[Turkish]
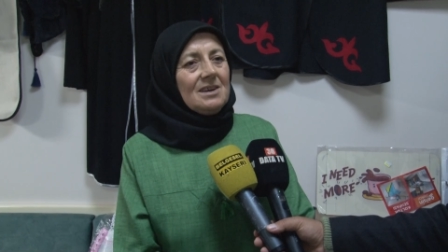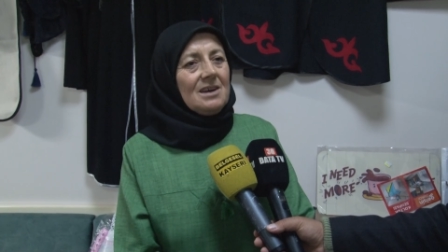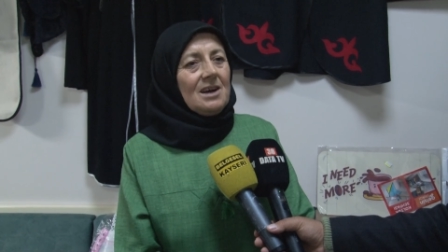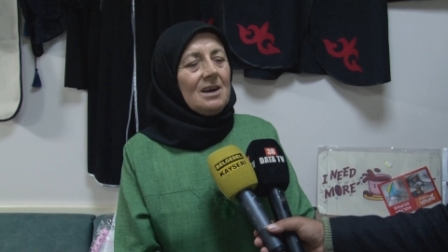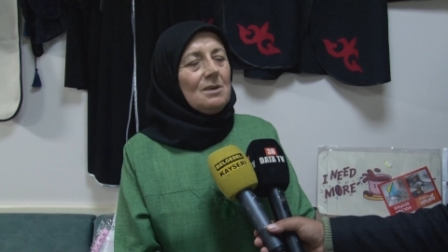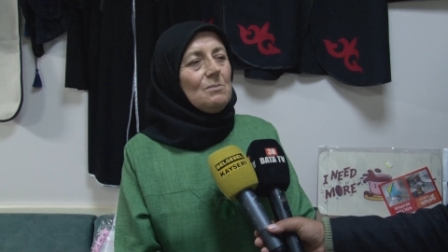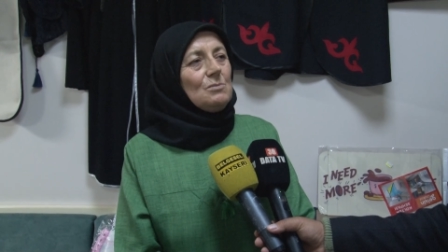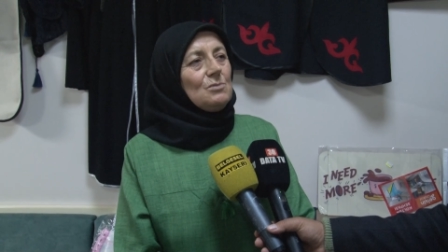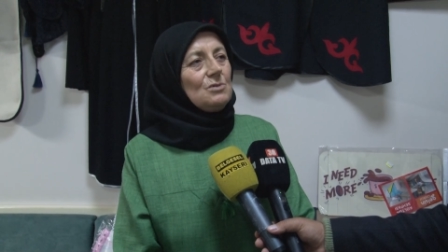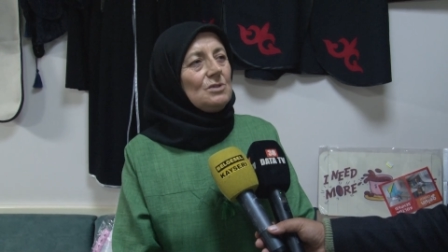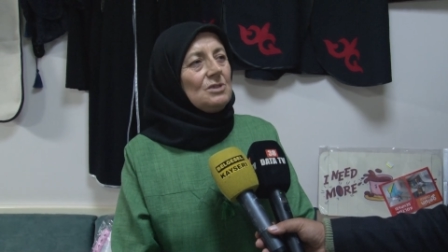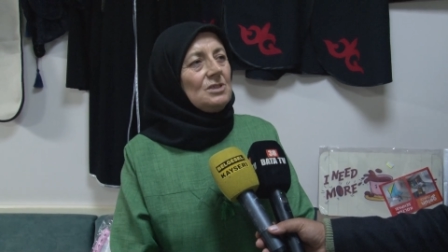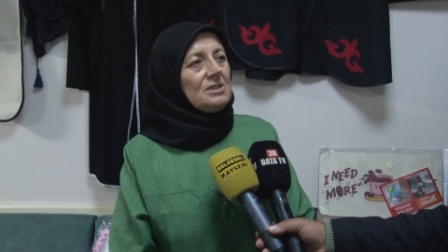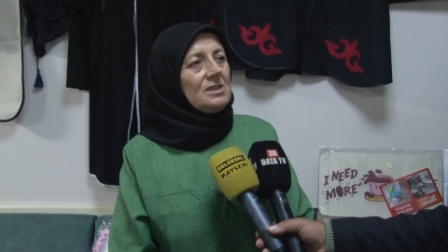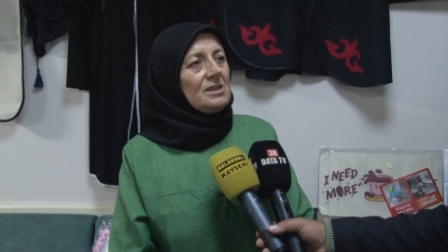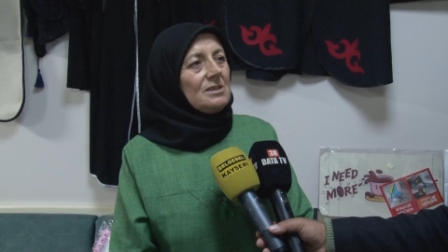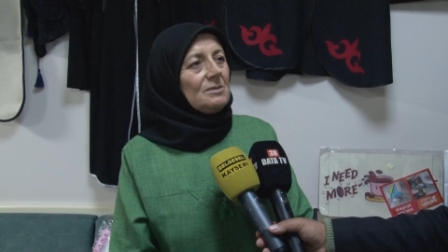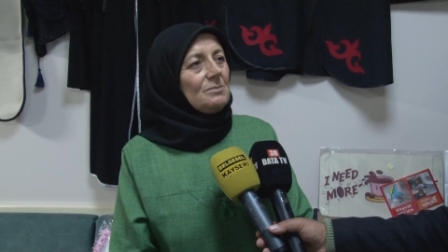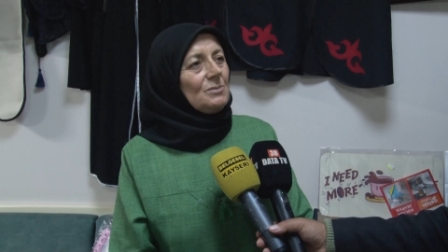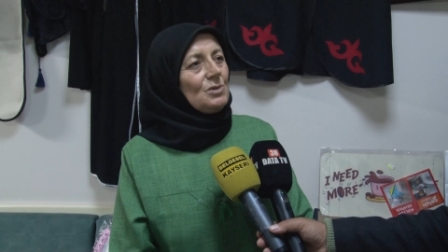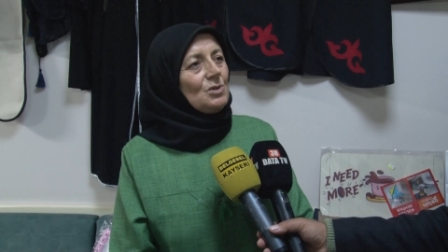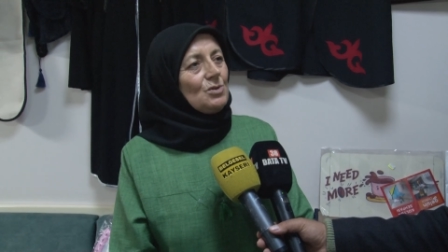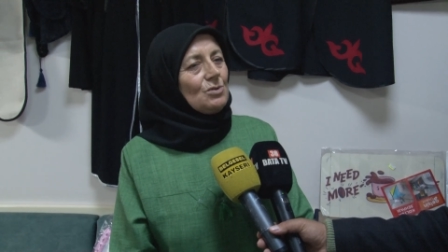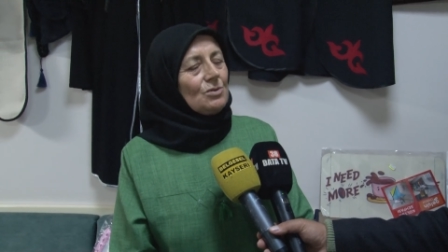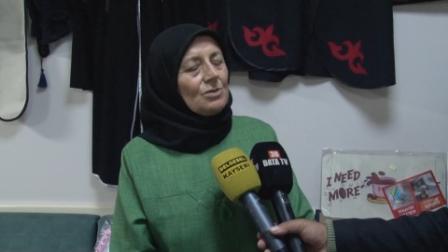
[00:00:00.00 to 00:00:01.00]
hamur
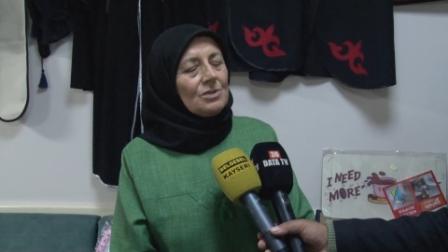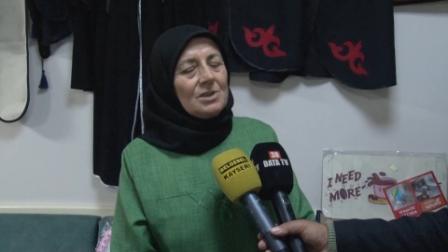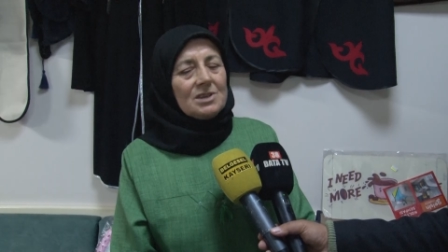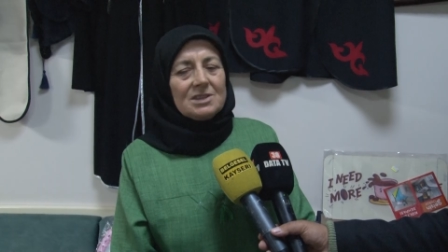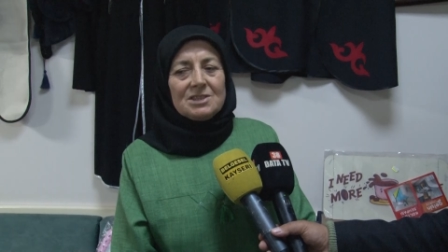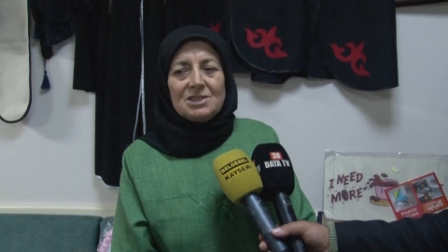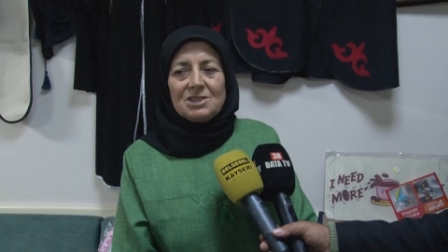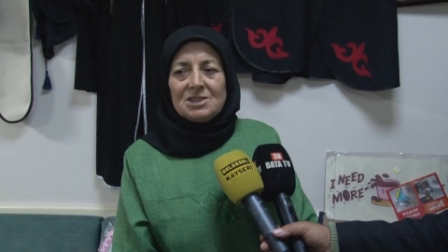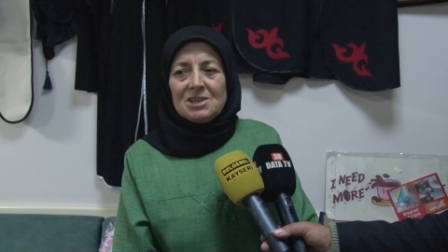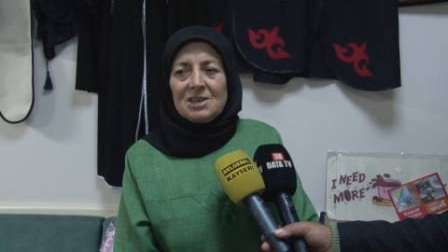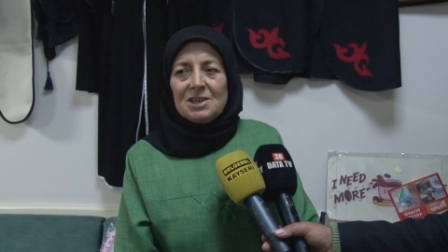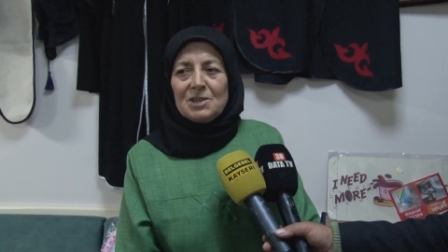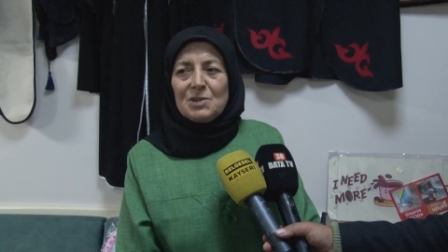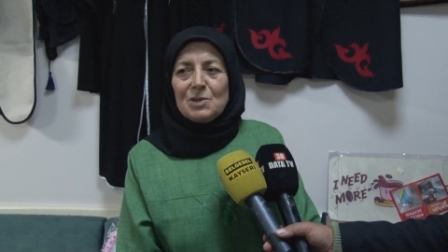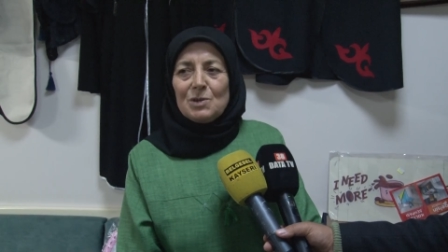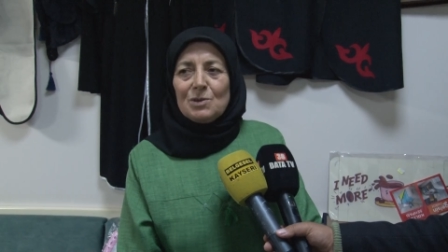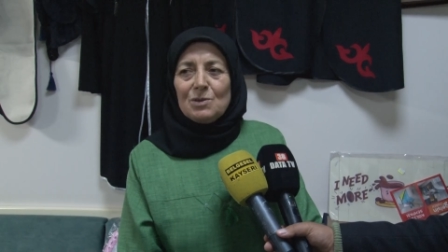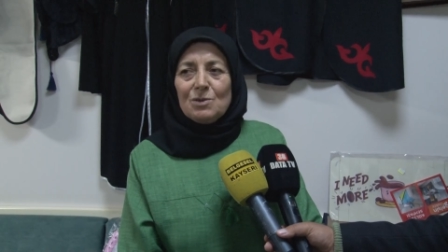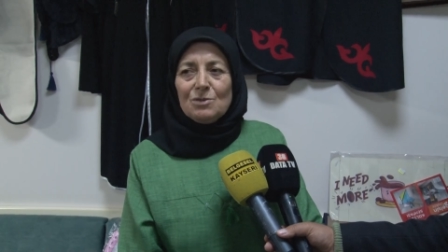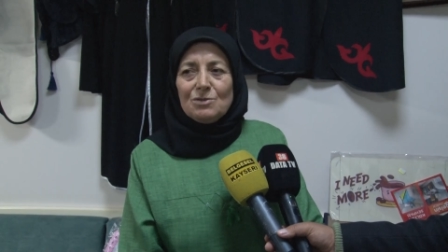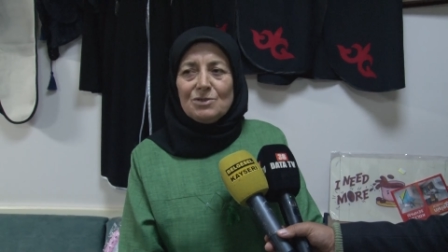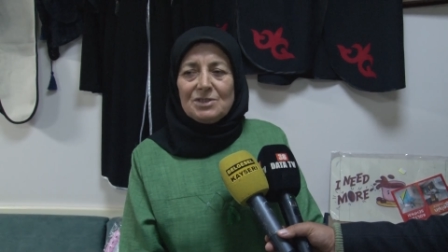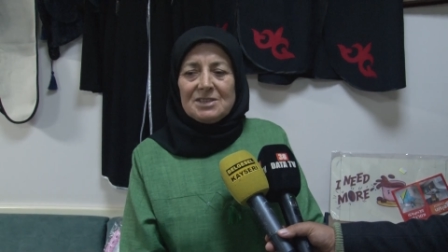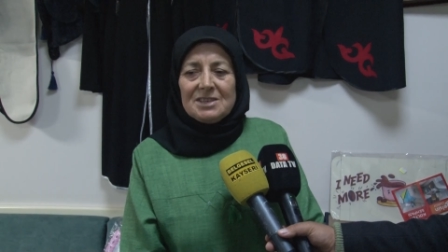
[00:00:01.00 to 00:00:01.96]
işlerimiz çok tercih ediliyor.